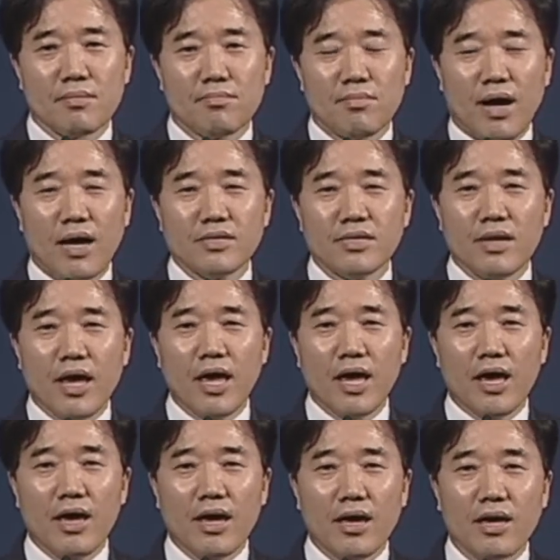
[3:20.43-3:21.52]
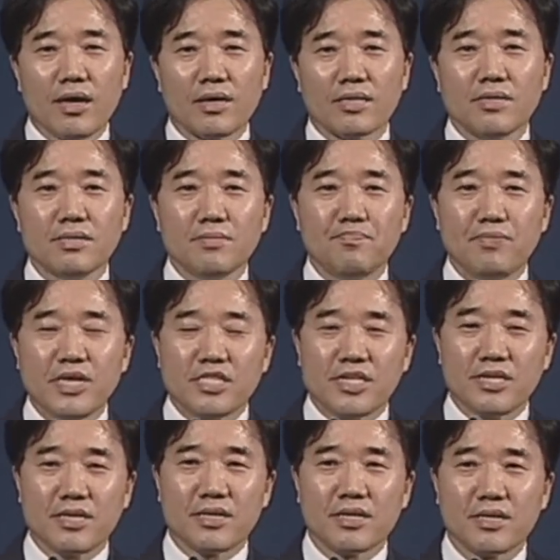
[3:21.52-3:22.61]
만일 해그
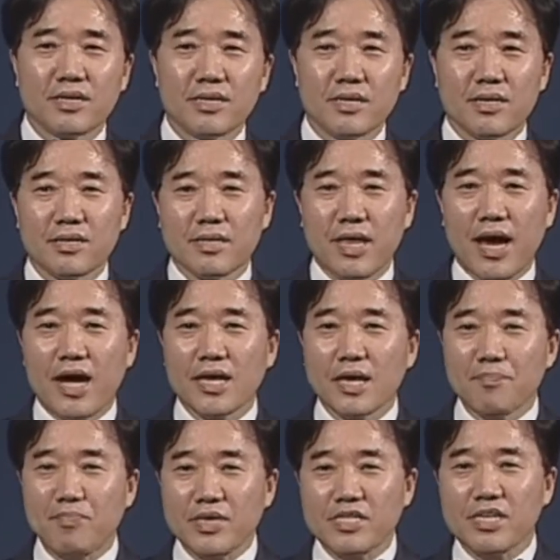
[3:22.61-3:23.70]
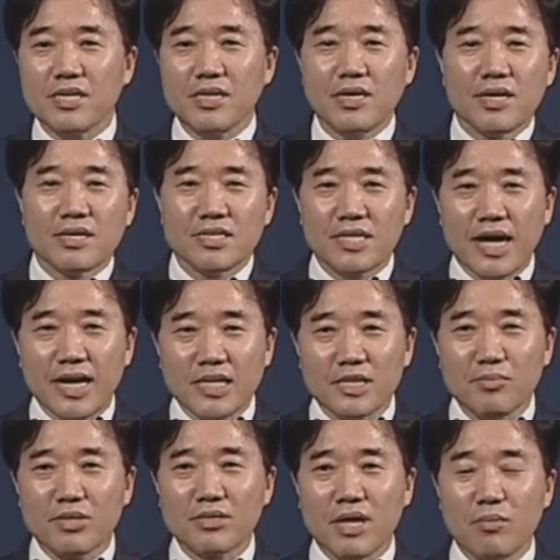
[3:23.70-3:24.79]
빛이 태양의 빛이
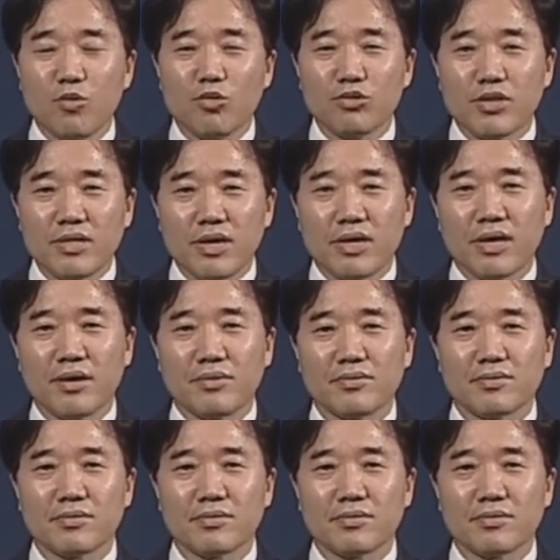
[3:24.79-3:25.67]
사라져 버린다면 어떻게 될까요?